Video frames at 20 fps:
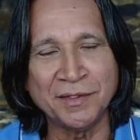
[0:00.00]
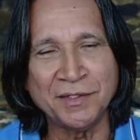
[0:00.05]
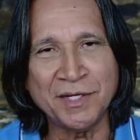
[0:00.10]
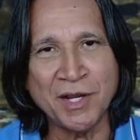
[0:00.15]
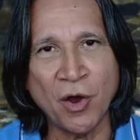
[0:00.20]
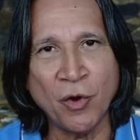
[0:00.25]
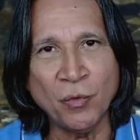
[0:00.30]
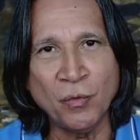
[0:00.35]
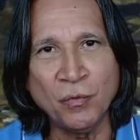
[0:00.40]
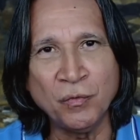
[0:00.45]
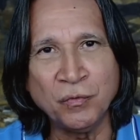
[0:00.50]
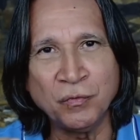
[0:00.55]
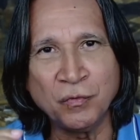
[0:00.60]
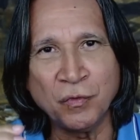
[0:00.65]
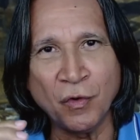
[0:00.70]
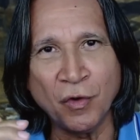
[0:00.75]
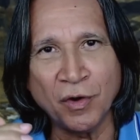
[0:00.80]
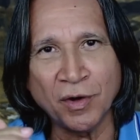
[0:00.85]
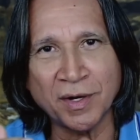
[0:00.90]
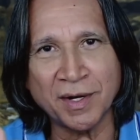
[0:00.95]
de algo
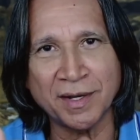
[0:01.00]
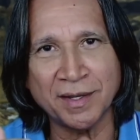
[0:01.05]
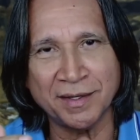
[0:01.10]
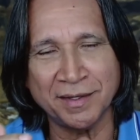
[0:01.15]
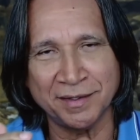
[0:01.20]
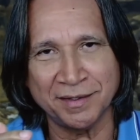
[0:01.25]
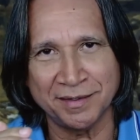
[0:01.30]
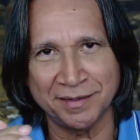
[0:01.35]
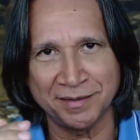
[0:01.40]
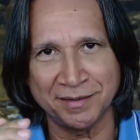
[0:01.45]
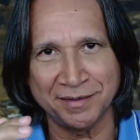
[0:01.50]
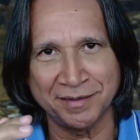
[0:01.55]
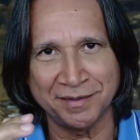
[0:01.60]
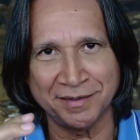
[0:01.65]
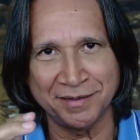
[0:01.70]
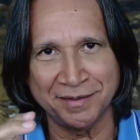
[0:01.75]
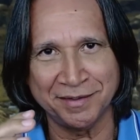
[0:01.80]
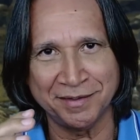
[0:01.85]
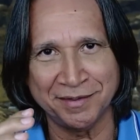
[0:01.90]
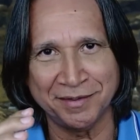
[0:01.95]
fora
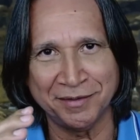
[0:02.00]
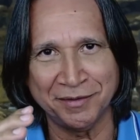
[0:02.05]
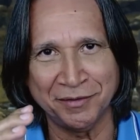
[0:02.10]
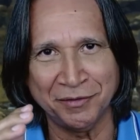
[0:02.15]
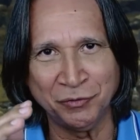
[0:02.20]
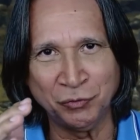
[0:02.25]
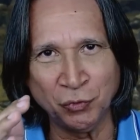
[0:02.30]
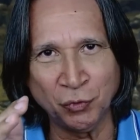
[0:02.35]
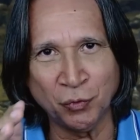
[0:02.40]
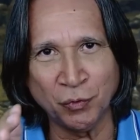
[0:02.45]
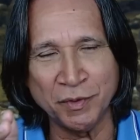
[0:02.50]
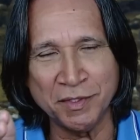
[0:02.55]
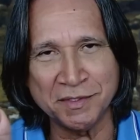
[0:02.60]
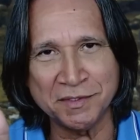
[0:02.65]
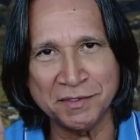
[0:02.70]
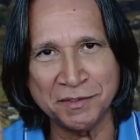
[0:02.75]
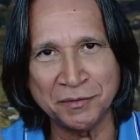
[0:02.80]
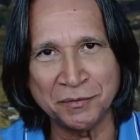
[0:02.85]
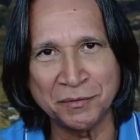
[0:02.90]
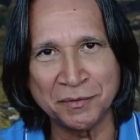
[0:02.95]
do
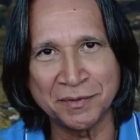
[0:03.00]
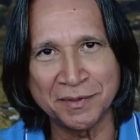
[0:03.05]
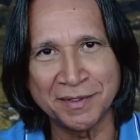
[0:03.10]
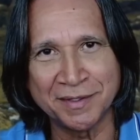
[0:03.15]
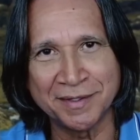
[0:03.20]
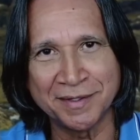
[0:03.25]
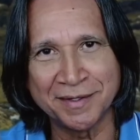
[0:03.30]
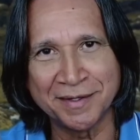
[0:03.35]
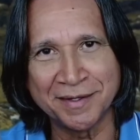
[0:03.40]
conhecido.